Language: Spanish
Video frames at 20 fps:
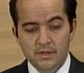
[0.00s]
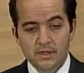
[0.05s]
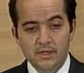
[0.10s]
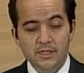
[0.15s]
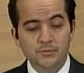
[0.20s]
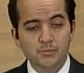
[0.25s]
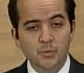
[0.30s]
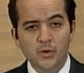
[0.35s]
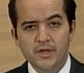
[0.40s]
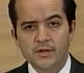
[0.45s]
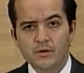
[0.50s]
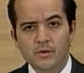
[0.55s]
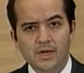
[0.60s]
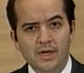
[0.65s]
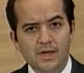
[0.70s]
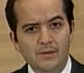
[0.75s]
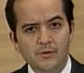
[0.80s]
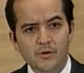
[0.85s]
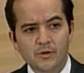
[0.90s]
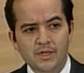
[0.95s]
Es por ello que
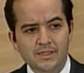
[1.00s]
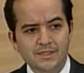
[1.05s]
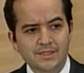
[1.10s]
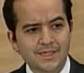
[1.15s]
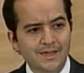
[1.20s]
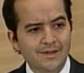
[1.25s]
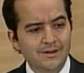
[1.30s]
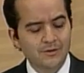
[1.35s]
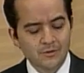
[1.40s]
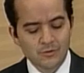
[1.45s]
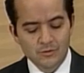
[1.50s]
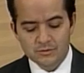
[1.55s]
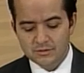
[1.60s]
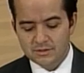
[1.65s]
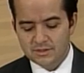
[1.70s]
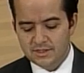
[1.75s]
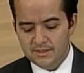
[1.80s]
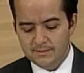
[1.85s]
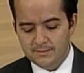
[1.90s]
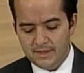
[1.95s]
la violencia no
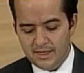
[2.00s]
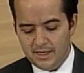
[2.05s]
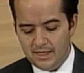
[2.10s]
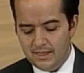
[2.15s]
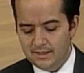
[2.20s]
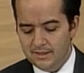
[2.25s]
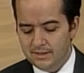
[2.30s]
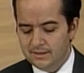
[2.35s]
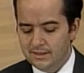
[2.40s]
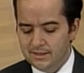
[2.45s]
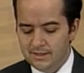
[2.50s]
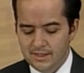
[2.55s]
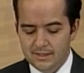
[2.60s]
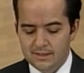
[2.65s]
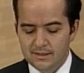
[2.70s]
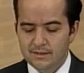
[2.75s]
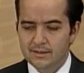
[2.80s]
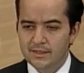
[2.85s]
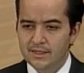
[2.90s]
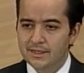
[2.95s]
se va a
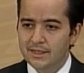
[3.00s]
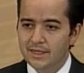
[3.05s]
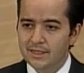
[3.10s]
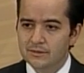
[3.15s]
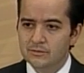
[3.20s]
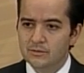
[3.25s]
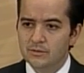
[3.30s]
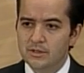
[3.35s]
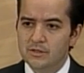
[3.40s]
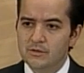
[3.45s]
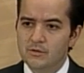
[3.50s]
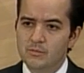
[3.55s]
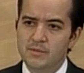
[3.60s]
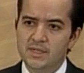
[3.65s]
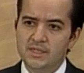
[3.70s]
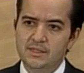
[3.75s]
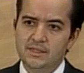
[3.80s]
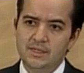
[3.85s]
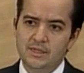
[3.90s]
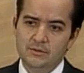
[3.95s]
detener dejando de
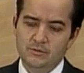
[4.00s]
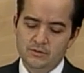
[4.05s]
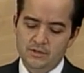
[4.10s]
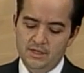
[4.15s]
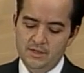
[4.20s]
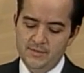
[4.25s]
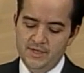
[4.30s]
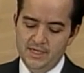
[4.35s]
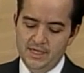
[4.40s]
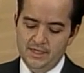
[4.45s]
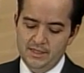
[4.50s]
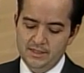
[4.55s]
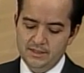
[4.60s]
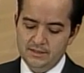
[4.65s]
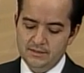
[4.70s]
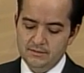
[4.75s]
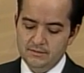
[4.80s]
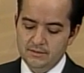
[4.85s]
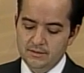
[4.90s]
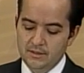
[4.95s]
combatir a los
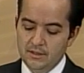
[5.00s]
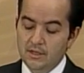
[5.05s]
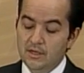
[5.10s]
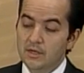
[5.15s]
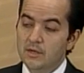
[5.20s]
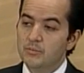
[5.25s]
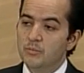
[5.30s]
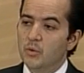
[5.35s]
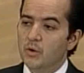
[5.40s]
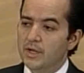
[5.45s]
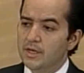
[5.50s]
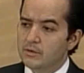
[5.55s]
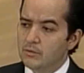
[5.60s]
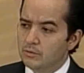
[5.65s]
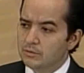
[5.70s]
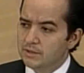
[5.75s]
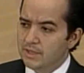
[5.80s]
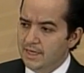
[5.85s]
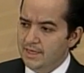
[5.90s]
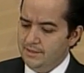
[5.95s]
criminales. Por el
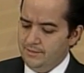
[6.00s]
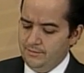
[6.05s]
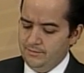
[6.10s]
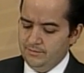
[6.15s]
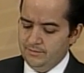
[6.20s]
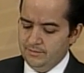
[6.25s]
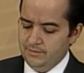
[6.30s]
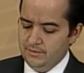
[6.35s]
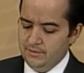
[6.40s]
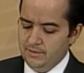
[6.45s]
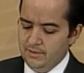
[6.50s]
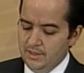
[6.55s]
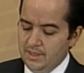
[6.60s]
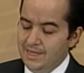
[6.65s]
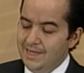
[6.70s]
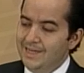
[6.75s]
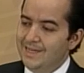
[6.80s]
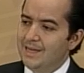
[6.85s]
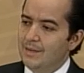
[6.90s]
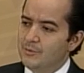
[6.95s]
contrario,
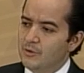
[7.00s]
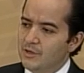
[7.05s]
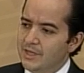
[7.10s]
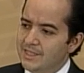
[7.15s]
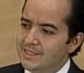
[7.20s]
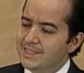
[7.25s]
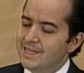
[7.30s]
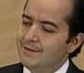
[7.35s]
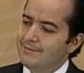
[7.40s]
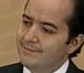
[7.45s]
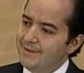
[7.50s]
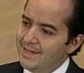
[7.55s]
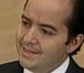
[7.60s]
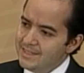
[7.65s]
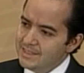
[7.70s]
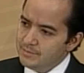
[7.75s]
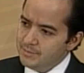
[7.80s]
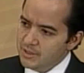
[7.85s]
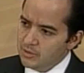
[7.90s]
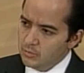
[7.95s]
la violencia va a
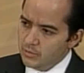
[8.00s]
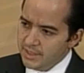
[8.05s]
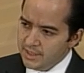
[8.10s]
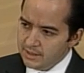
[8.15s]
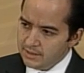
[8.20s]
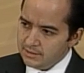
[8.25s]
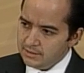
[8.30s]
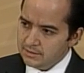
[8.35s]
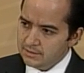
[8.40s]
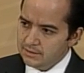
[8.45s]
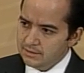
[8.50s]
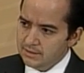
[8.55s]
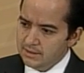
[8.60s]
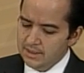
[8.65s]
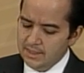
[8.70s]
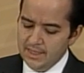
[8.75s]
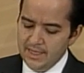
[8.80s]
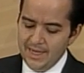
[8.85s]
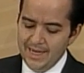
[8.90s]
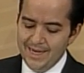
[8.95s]

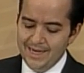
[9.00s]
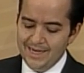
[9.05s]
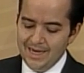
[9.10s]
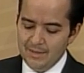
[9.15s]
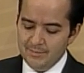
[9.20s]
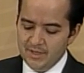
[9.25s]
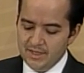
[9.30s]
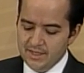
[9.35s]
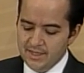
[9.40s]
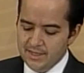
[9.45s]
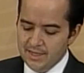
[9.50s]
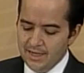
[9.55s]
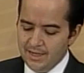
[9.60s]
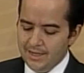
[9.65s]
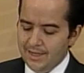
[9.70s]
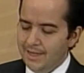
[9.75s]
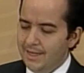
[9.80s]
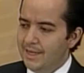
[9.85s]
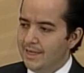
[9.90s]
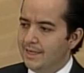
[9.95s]
disminuir en la
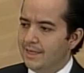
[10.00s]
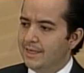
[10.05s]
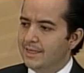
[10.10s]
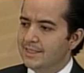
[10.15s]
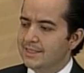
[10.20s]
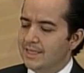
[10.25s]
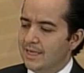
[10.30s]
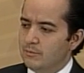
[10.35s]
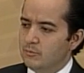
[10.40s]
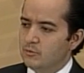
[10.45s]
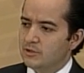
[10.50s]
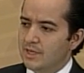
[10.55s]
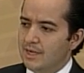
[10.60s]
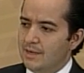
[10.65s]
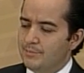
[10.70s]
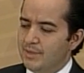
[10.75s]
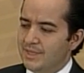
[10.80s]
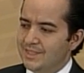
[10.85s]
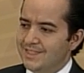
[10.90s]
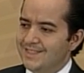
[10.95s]
medida en que seamos
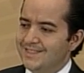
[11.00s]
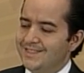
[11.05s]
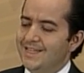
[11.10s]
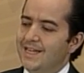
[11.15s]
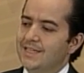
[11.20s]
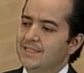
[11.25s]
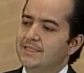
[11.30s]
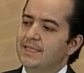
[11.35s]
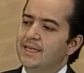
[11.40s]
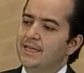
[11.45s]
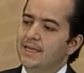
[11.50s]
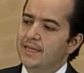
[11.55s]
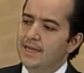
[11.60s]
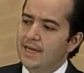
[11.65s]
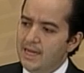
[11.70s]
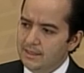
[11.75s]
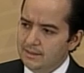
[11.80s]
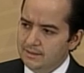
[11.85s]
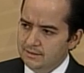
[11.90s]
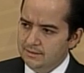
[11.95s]
capaces de
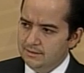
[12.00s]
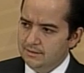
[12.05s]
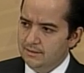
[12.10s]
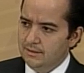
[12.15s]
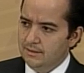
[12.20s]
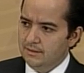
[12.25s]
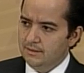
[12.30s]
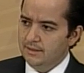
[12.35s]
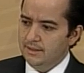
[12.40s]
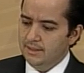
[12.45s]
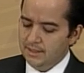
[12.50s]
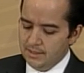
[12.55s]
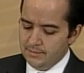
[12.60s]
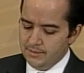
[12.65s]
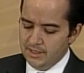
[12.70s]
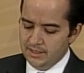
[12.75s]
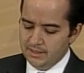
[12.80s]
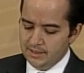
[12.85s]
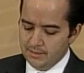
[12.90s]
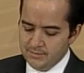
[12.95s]
acelerar el
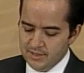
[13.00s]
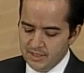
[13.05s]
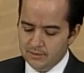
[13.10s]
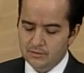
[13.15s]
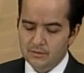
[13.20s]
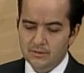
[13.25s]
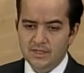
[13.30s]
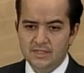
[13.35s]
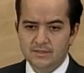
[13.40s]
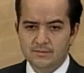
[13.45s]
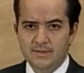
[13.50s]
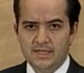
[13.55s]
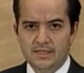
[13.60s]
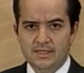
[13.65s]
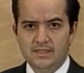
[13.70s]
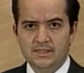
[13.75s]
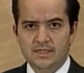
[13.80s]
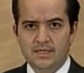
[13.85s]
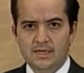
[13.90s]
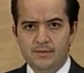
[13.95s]
debilitamiento de las
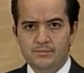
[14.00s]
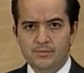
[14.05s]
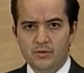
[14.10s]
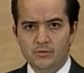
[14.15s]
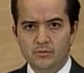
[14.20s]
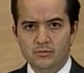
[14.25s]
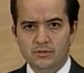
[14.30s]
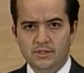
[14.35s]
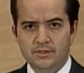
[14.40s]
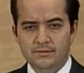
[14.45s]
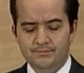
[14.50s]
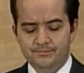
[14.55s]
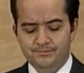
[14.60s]
bandas que la producen.